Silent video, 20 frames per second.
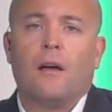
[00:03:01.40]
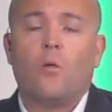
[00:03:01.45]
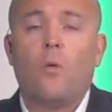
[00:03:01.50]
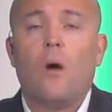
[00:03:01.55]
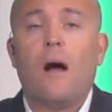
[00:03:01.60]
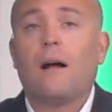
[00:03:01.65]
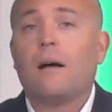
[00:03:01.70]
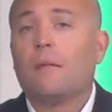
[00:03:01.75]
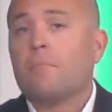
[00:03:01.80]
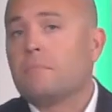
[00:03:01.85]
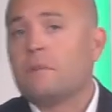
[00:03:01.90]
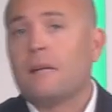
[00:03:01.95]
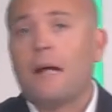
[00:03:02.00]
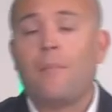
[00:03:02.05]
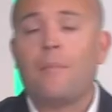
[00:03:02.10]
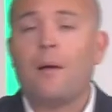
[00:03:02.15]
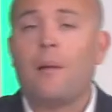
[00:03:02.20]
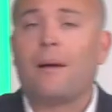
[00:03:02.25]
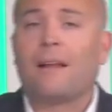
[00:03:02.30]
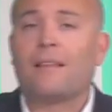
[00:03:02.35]
Juan,
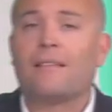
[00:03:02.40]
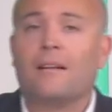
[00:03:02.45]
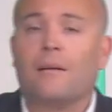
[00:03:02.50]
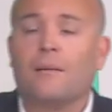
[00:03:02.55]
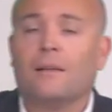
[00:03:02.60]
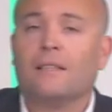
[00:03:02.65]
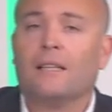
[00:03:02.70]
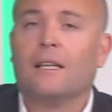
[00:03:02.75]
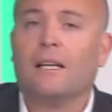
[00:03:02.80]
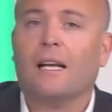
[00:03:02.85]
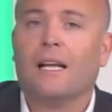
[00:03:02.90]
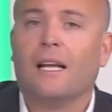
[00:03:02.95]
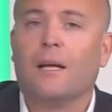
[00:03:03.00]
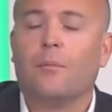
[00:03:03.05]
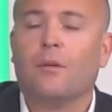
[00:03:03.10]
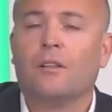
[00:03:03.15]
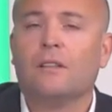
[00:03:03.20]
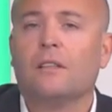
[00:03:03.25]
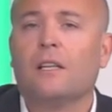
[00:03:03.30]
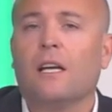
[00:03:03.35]
cambia prácticamente el equipo
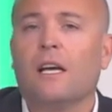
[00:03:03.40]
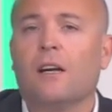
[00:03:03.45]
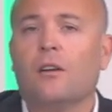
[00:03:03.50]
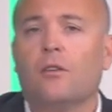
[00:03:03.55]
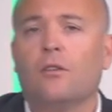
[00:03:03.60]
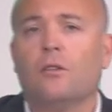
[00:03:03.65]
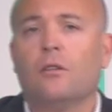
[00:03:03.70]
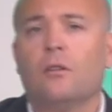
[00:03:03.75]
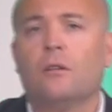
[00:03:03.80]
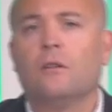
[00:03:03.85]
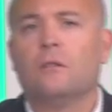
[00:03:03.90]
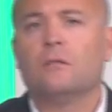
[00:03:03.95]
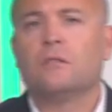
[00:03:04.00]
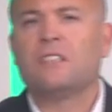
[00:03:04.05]
entero.